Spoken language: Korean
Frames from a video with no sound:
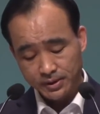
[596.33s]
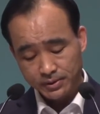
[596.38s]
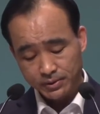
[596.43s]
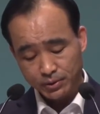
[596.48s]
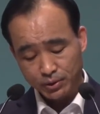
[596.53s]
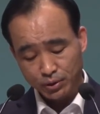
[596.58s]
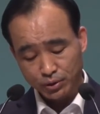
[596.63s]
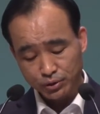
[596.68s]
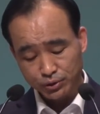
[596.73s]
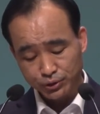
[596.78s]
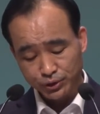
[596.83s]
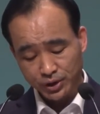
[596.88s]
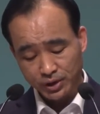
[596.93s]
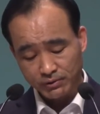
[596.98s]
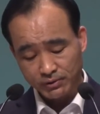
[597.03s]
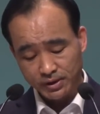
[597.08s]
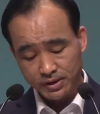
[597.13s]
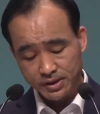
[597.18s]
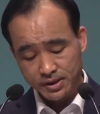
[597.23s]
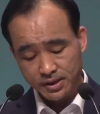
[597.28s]

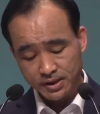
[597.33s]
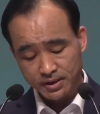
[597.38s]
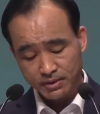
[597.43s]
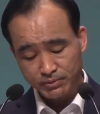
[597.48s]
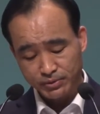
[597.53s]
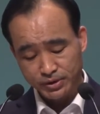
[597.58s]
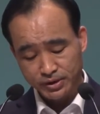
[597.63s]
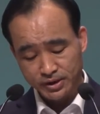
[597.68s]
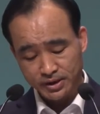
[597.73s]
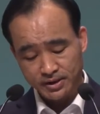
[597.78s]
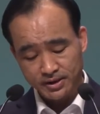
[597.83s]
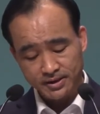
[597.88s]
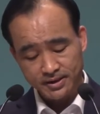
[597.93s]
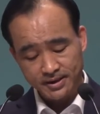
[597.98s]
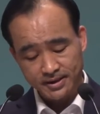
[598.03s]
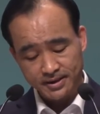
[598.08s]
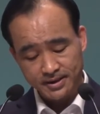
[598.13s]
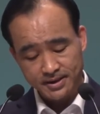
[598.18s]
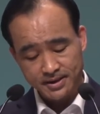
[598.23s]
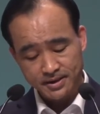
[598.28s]
공중의 권세 잡은 자를
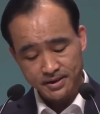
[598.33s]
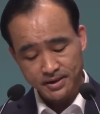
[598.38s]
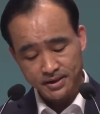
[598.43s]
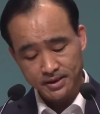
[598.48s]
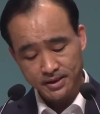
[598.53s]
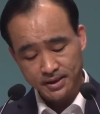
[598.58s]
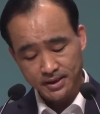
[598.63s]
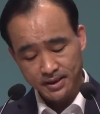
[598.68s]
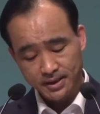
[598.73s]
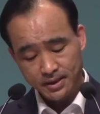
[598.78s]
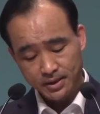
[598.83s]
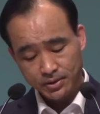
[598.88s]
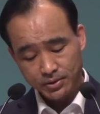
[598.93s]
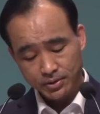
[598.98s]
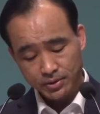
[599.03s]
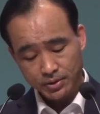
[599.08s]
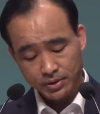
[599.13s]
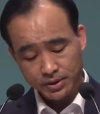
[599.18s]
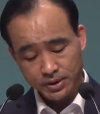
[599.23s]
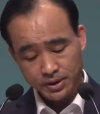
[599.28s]
따랐으니
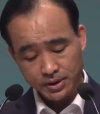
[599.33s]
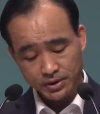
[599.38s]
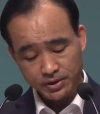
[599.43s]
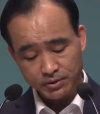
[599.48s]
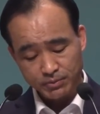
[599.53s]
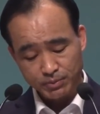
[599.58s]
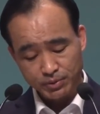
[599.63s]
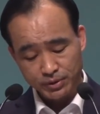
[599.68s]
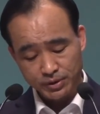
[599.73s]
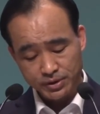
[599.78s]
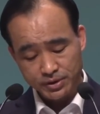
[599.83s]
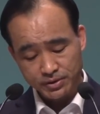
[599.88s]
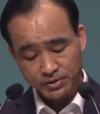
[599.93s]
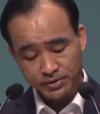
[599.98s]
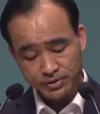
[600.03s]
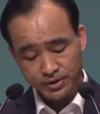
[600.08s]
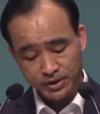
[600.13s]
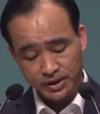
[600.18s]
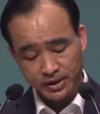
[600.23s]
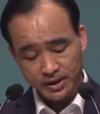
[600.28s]
곧 지금
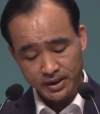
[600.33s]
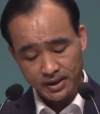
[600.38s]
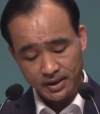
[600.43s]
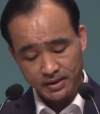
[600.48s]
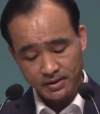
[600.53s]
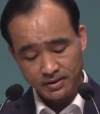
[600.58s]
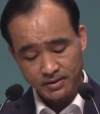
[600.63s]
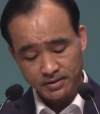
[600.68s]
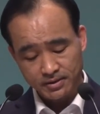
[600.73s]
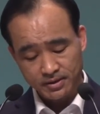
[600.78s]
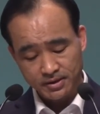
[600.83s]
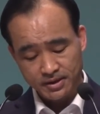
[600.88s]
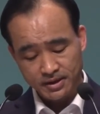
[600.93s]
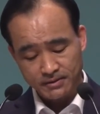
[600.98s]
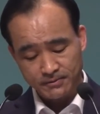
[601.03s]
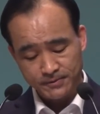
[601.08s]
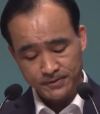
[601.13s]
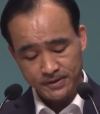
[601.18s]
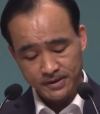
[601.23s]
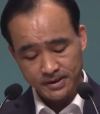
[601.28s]
불순종의 아들들
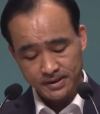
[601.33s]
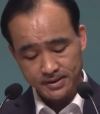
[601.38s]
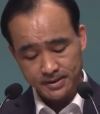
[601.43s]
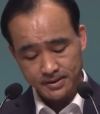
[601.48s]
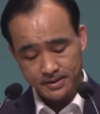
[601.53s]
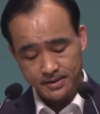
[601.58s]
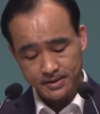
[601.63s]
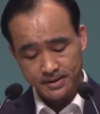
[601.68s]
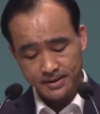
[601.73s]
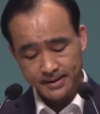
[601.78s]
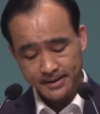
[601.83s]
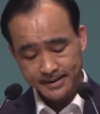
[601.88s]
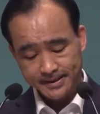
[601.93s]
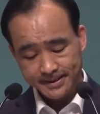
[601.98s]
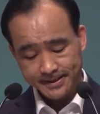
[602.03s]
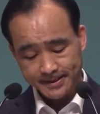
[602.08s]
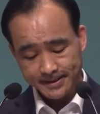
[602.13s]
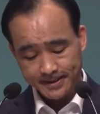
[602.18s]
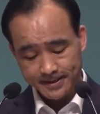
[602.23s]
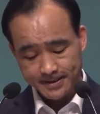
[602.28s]
가운데서
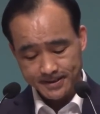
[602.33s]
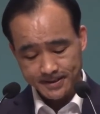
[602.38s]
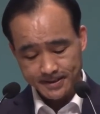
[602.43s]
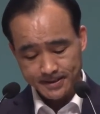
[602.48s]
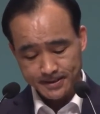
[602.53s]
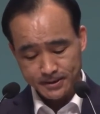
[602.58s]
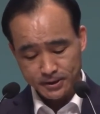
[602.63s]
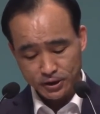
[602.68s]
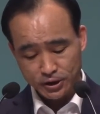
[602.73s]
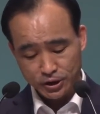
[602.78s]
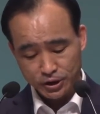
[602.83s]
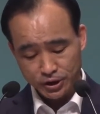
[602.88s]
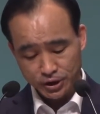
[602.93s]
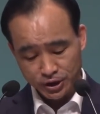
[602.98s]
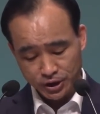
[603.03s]
역사하는